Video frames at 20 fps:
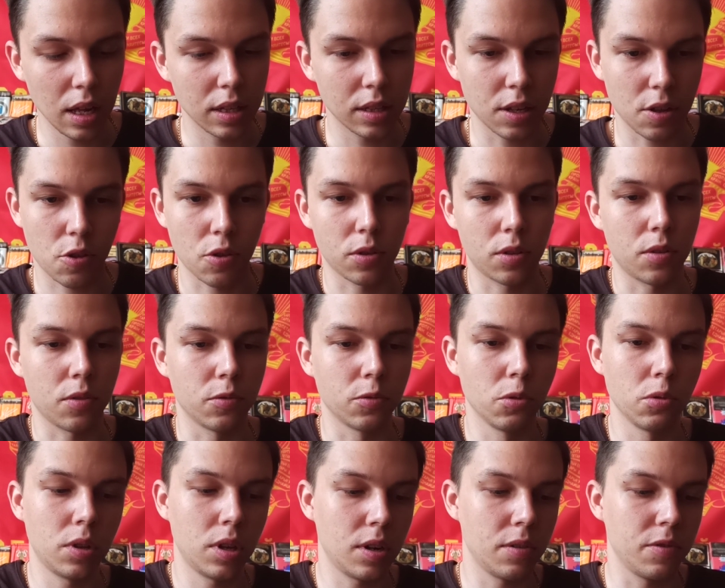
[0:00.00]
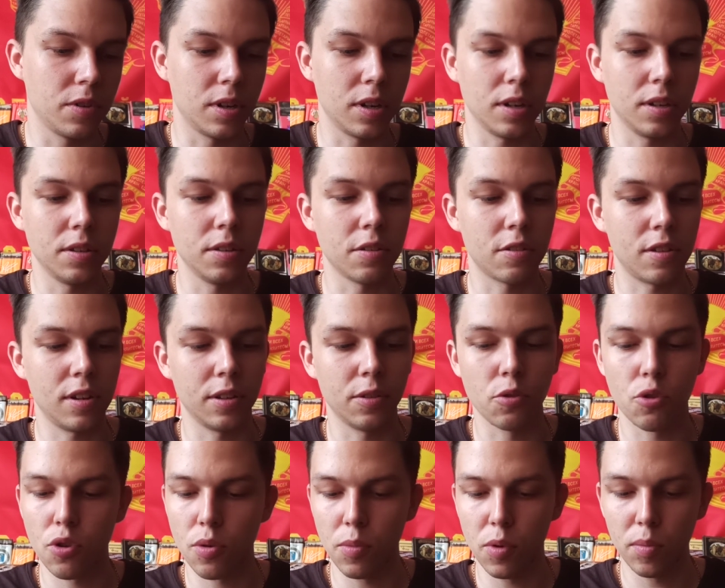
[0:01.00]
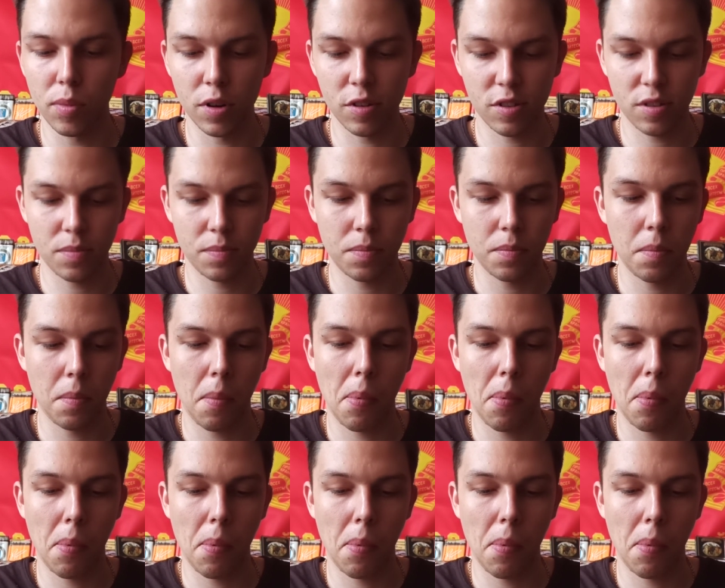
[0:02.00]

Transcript: Значит, внутри выглядит следующим образом.